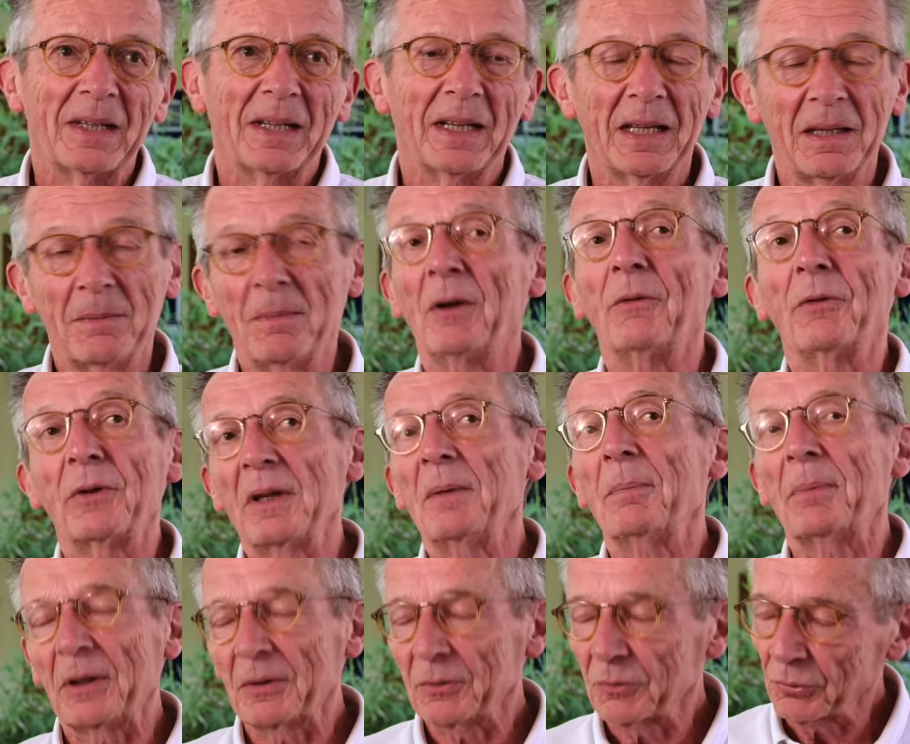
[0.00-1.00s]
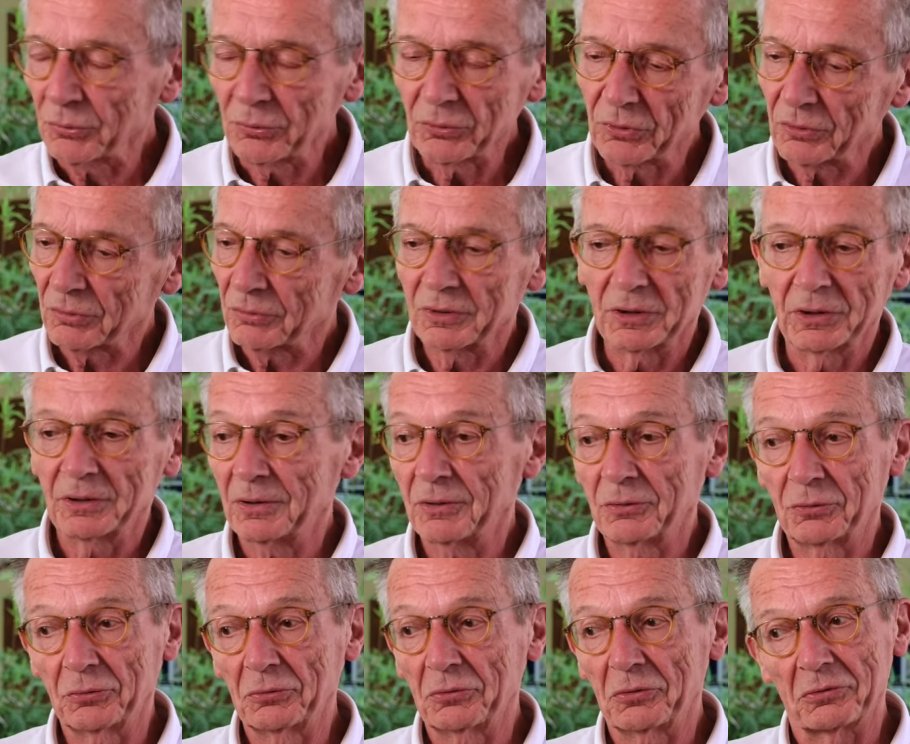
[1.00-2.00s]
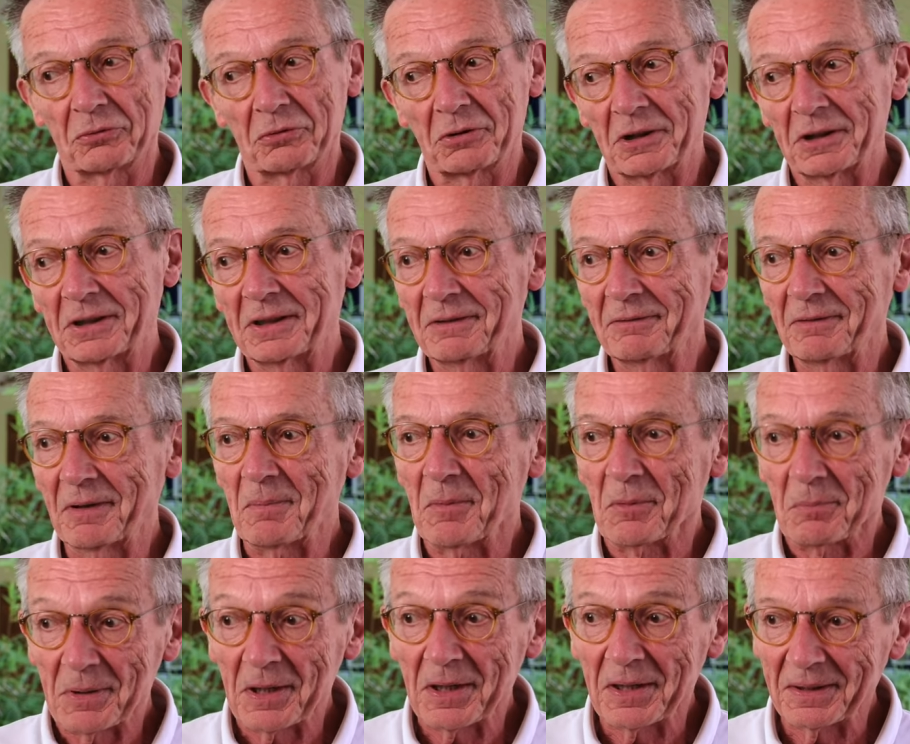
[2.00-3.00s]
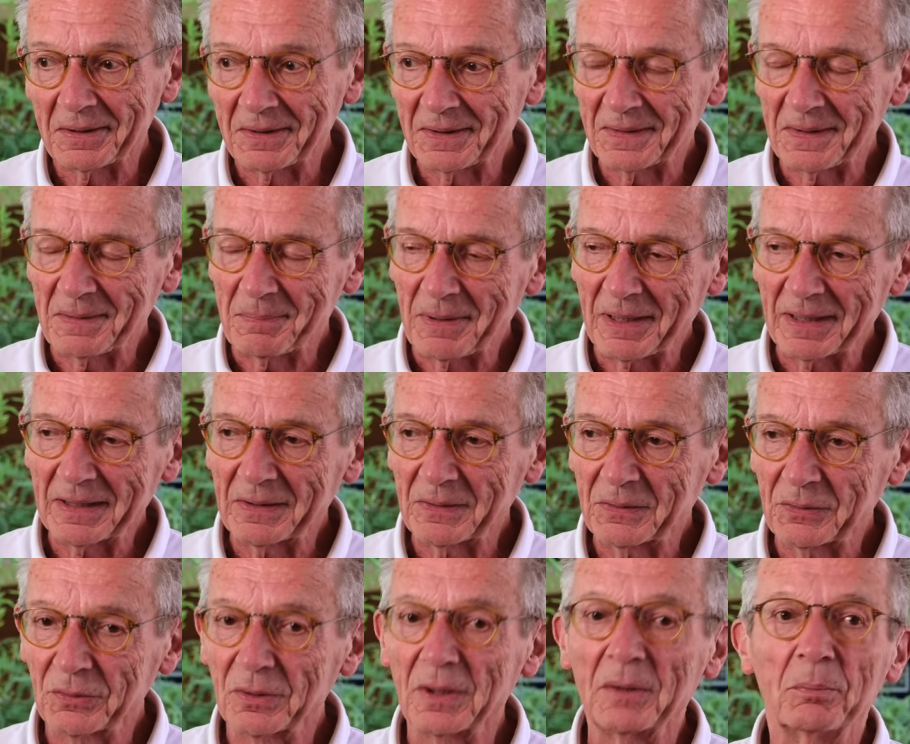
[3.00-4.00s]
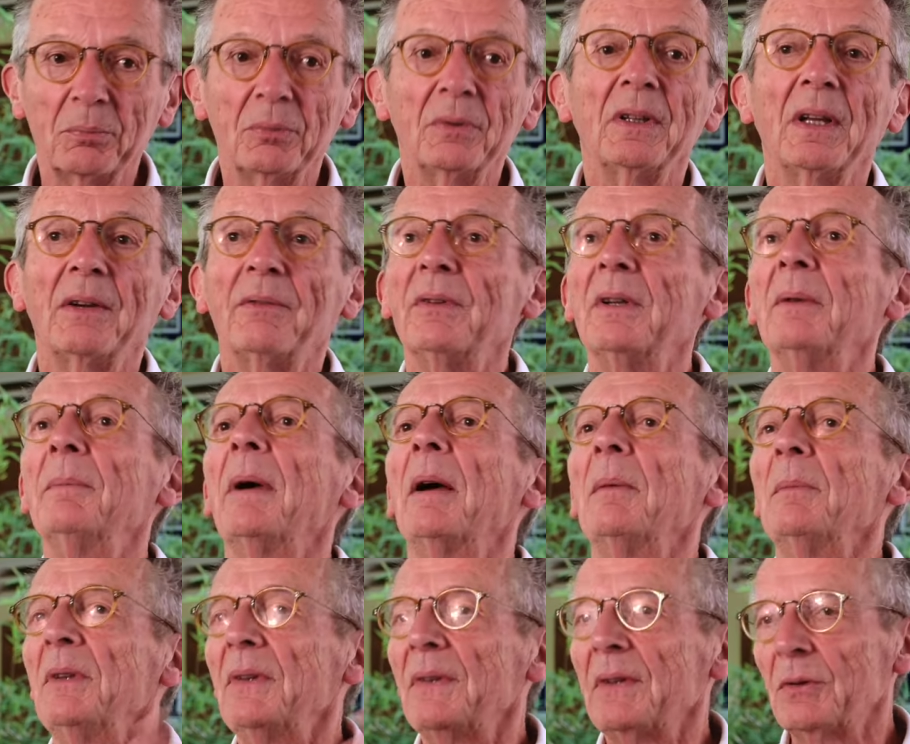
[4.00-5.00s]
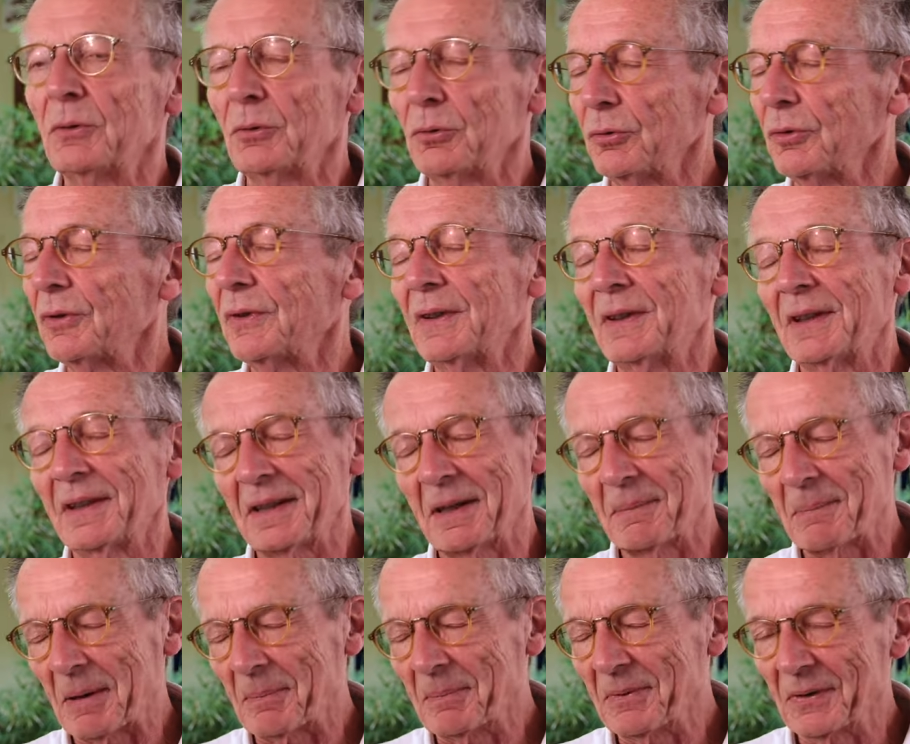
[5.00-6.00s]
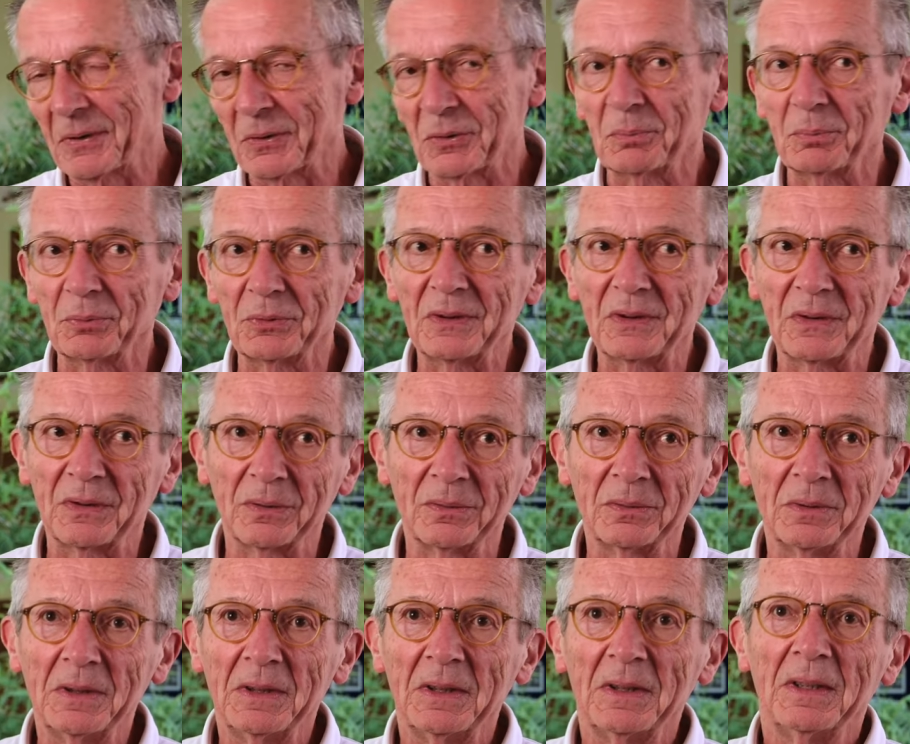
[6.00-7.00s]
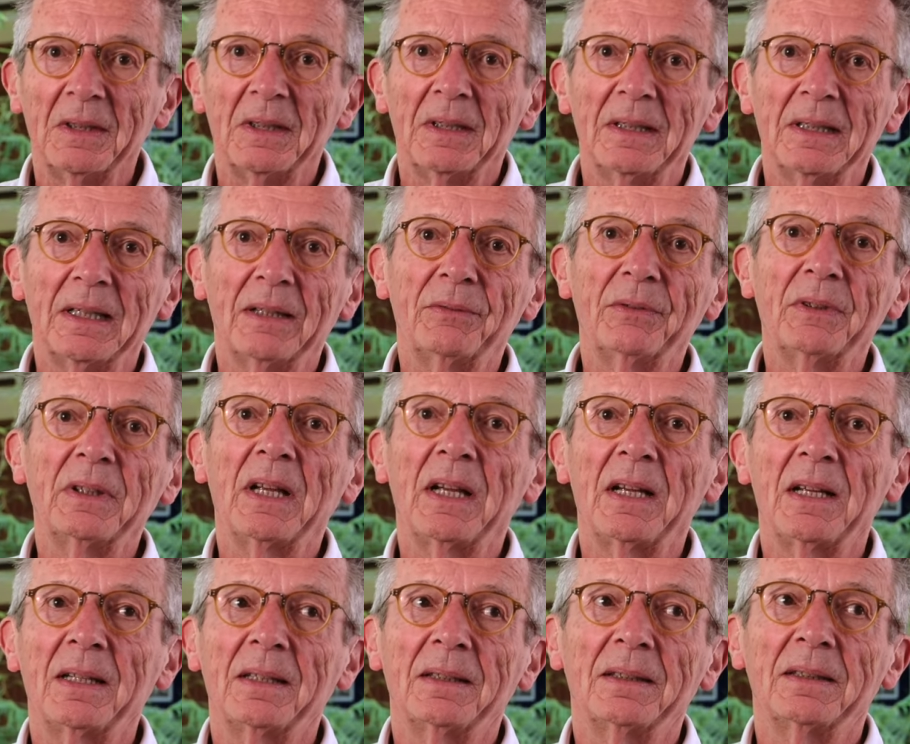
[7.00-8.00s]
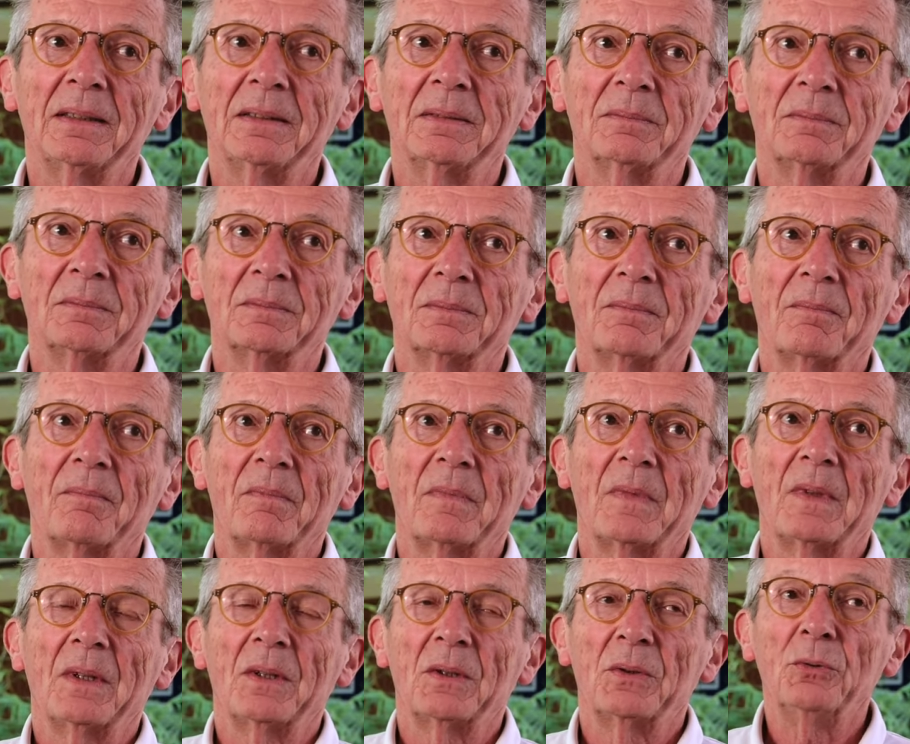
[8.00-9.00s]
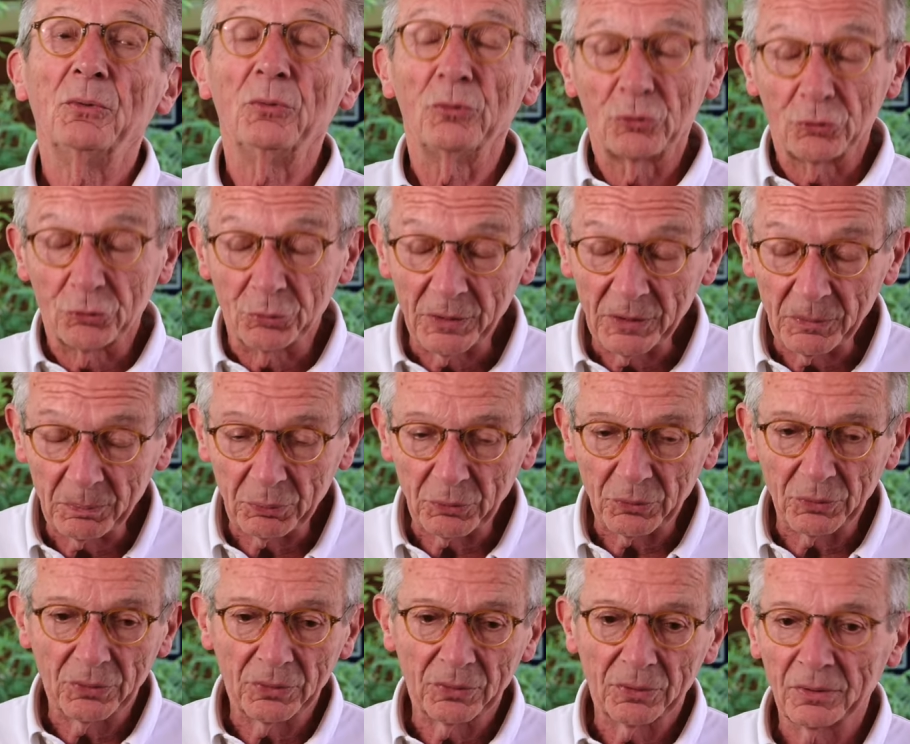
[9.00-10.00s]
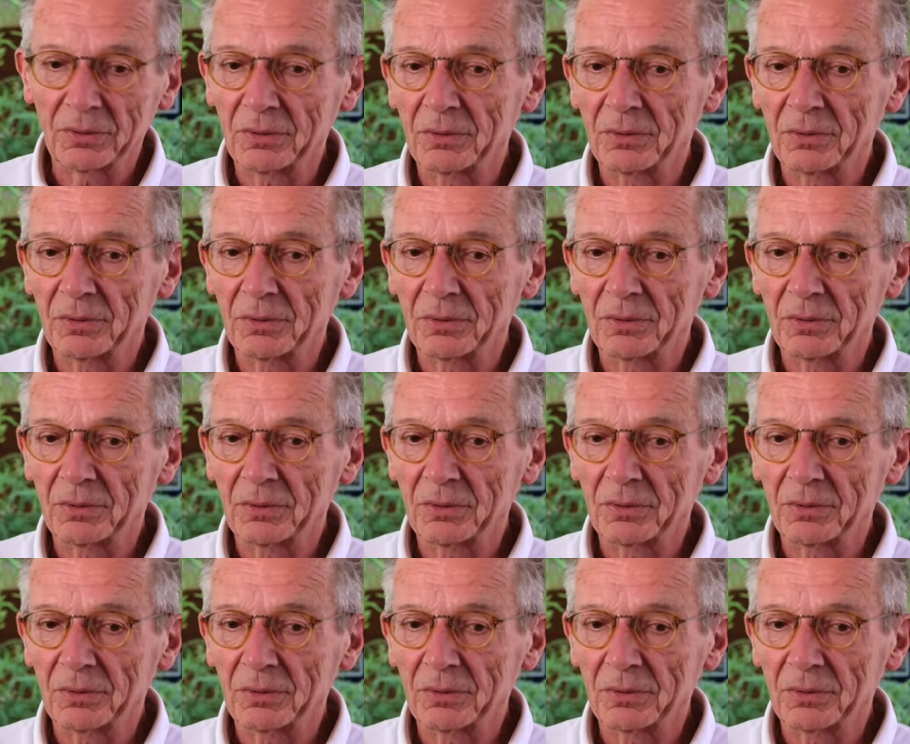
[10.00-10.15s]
Et il m'a envoyé plein de trucs, euh, des, des, trucs qui étaient vraiment bien, hein. ça c'est pas la question. Et puis il y avait parmi ces trucs, c'est-à-dire parmi ces compositions, il y avait un, une suite pour euh,